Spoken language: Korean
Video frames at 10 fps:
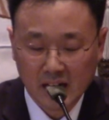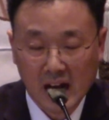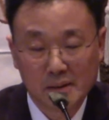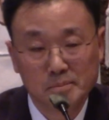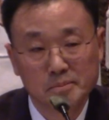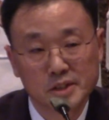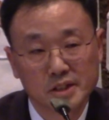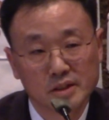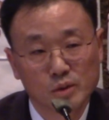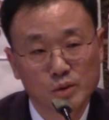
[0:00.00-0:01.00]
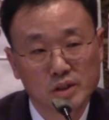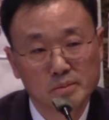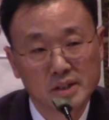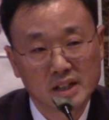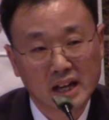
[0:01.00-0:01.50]
감정,
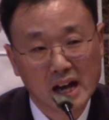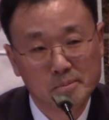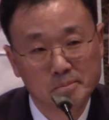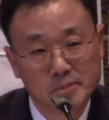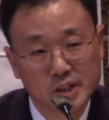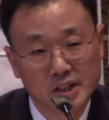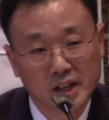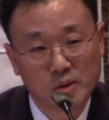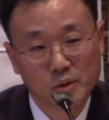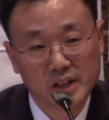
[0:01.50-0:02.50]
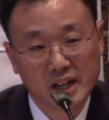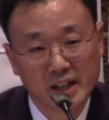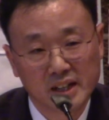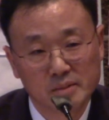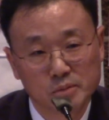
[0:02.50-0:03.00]
울음을 감정이라고
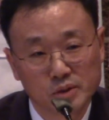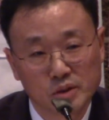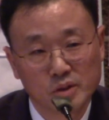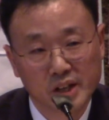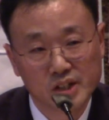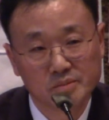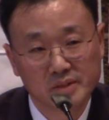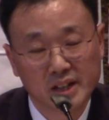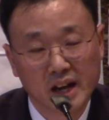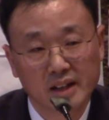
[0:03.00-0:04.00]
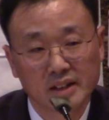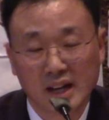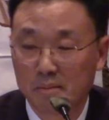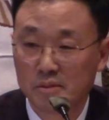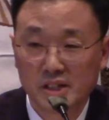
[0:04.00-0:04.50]
이야기하는 분들도 계십니다.
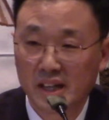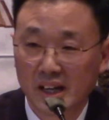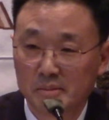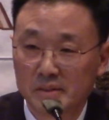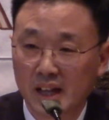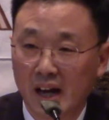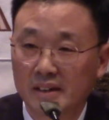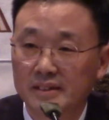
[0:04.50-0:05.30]
감정이 아닙니다.